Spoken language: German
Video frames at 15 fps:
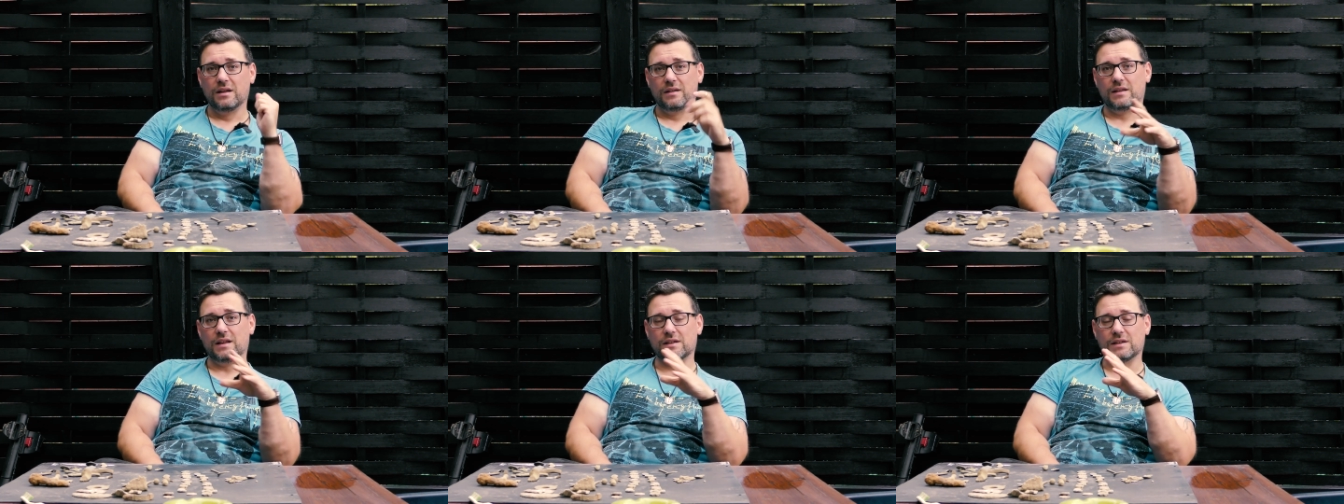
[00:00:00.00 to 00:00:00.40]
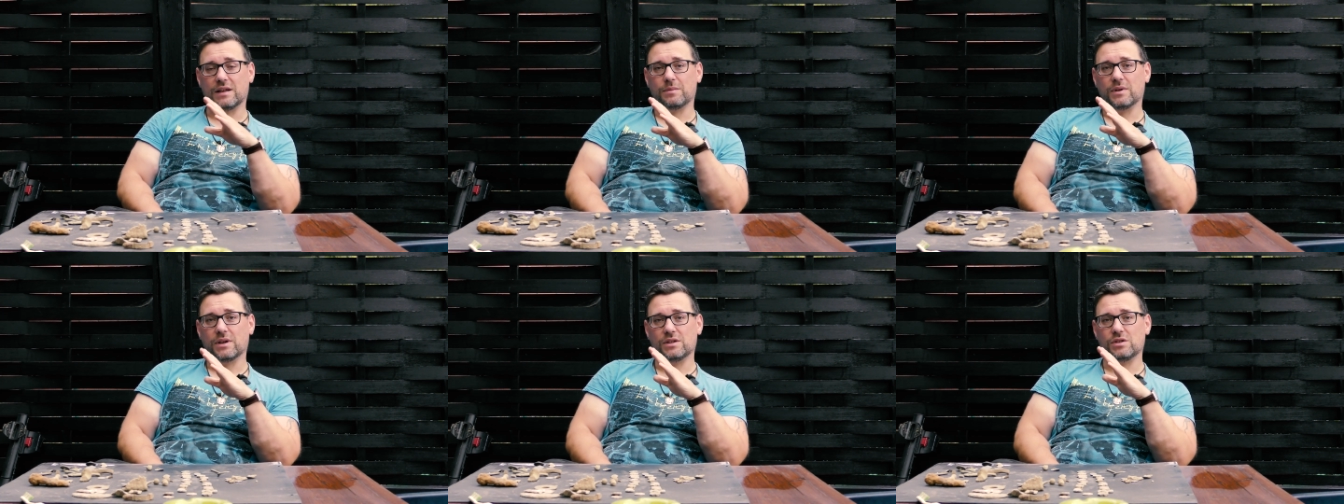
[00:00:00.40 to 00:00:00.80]
Das
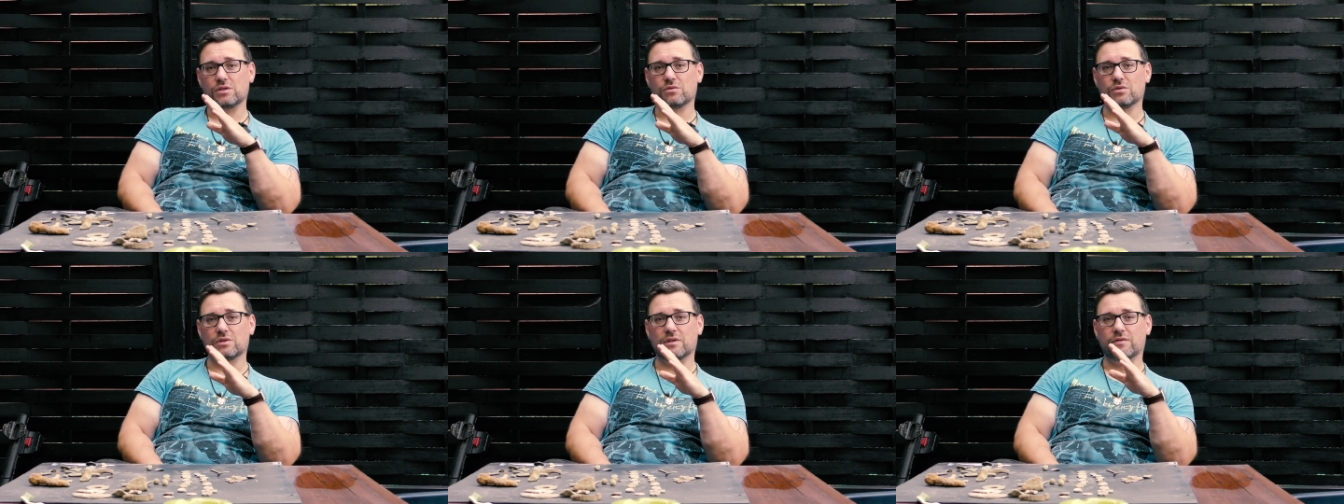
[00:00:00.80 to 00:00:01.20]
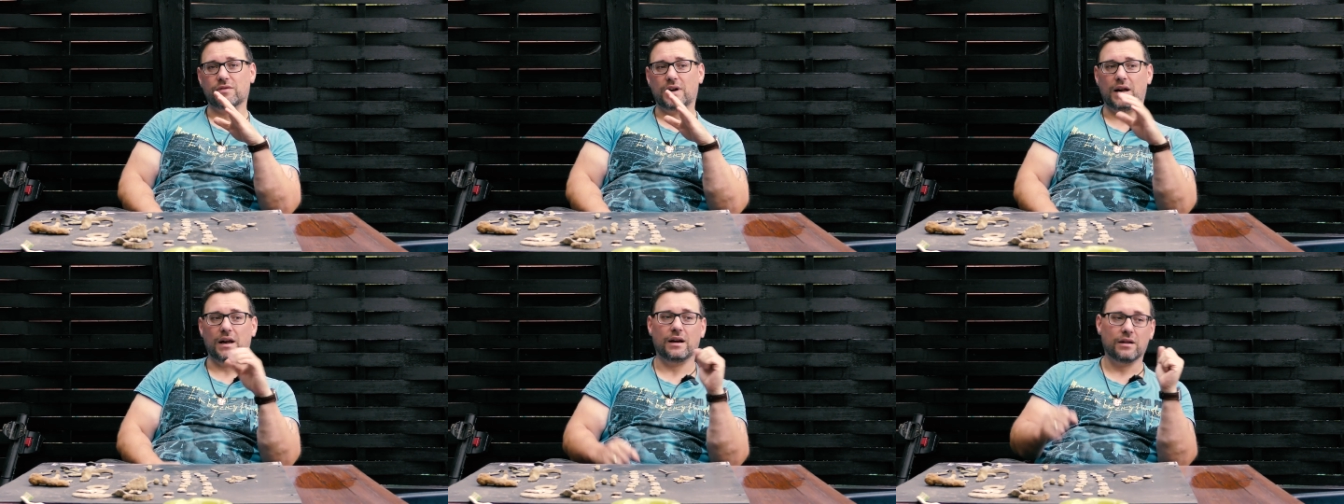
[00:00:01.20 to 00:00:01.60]
hat mir richtig gut
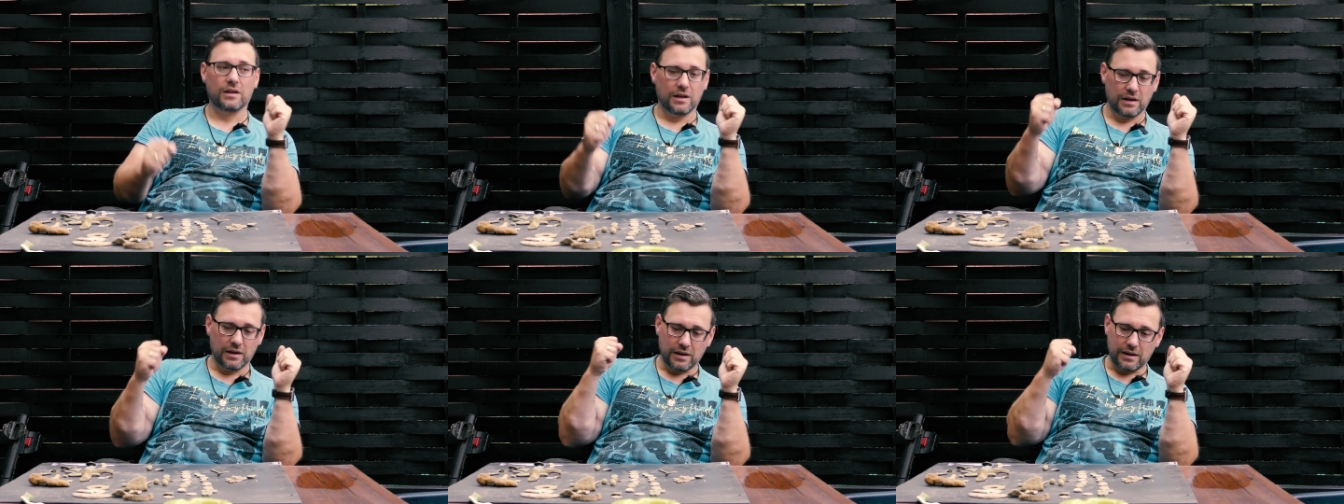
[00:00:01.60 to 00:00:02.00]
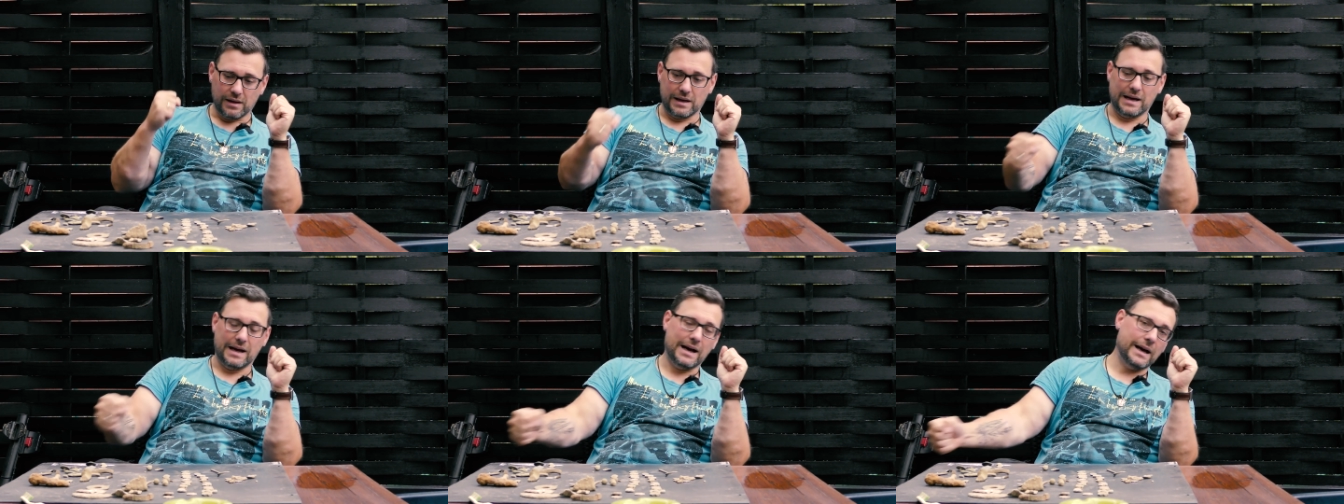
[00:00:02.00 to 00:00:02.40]
gefallen.
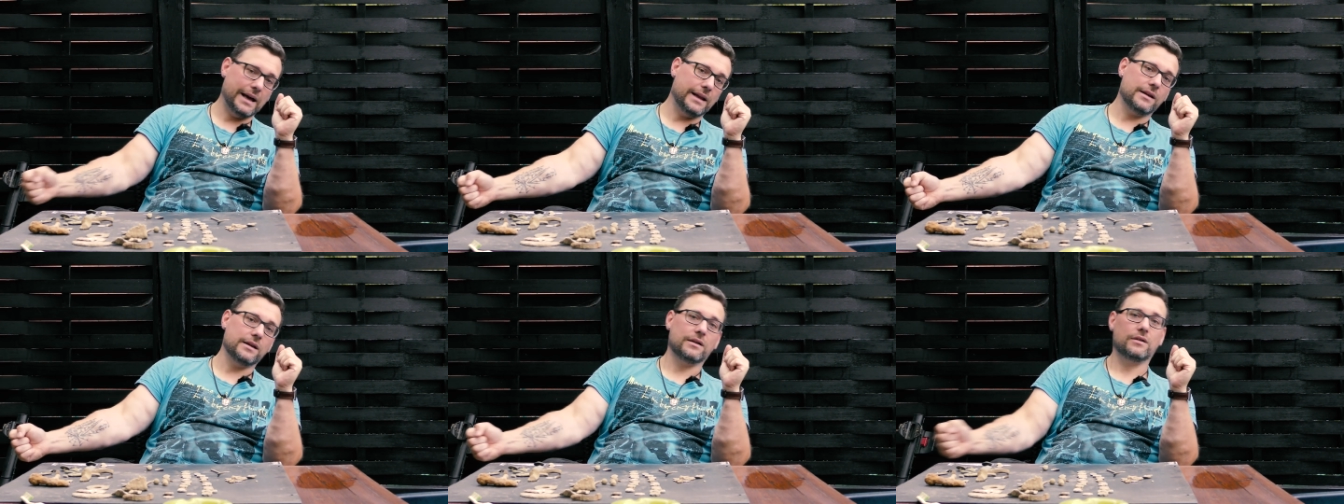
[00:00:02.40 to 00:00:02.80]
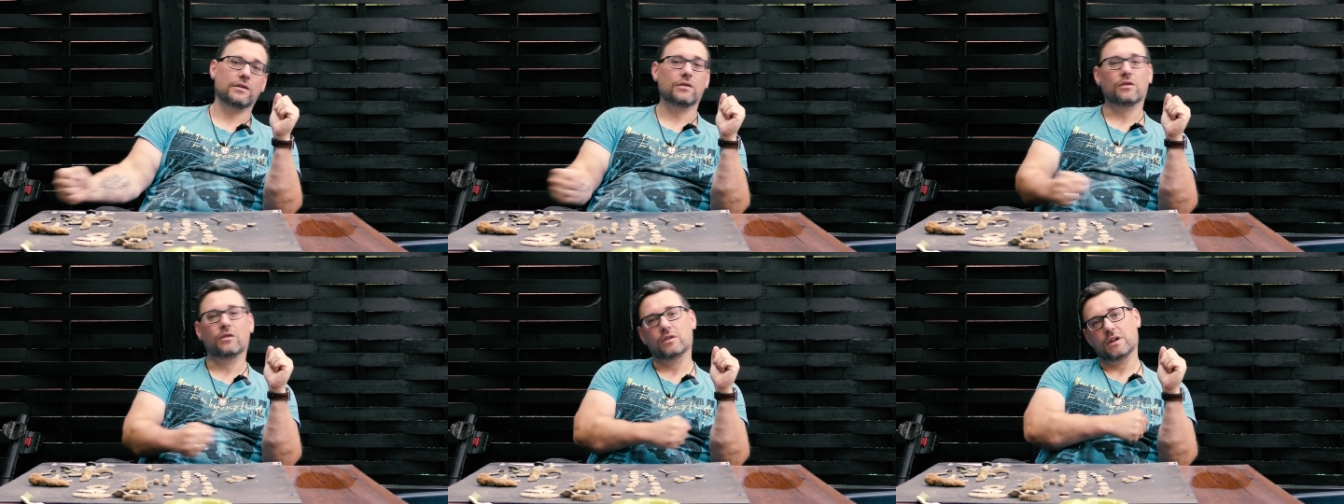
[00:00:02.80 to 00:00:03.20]
Rein
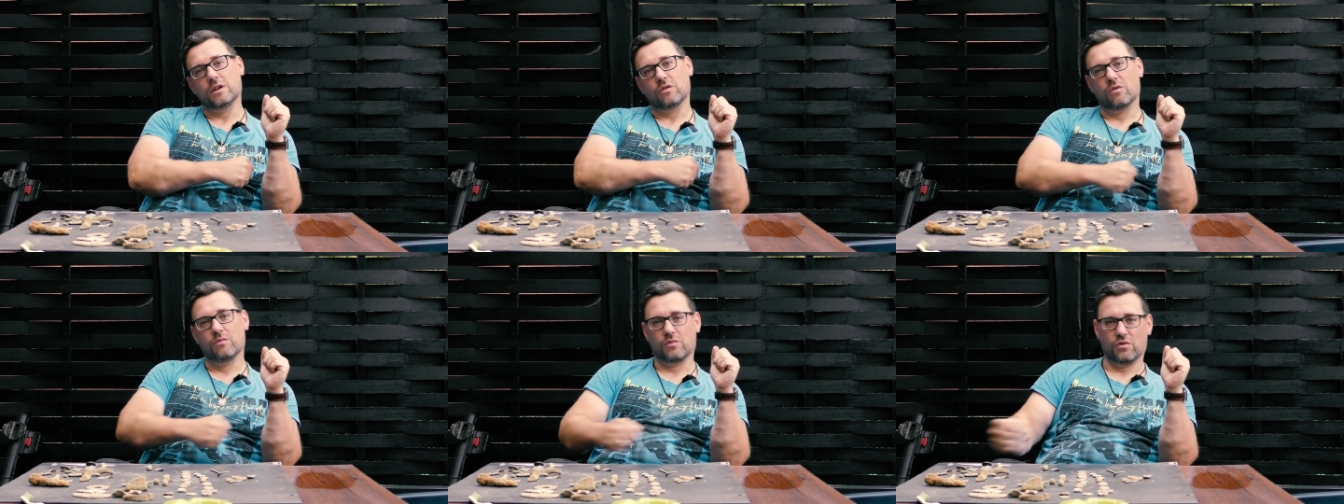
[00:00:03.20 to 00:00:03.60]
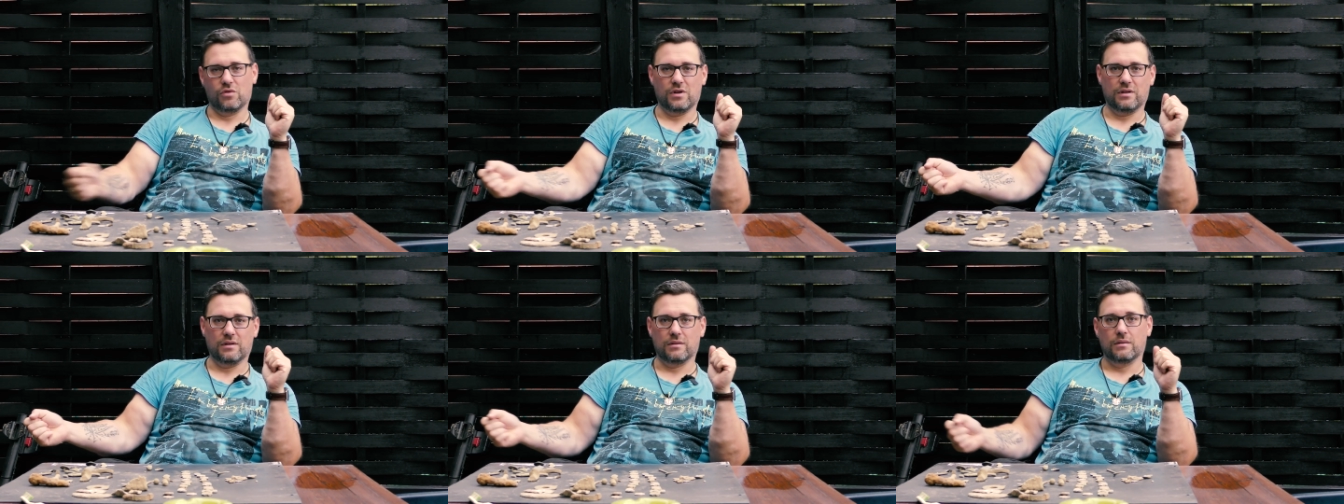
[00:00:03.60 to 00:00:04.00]
und dann
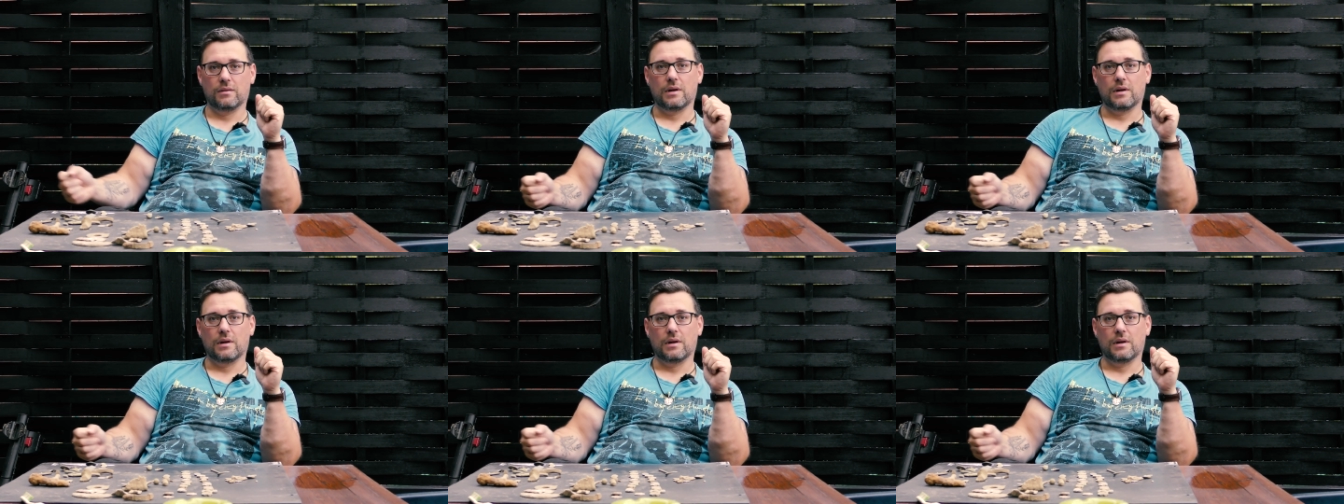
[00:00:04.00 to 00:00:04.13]
rumrühren.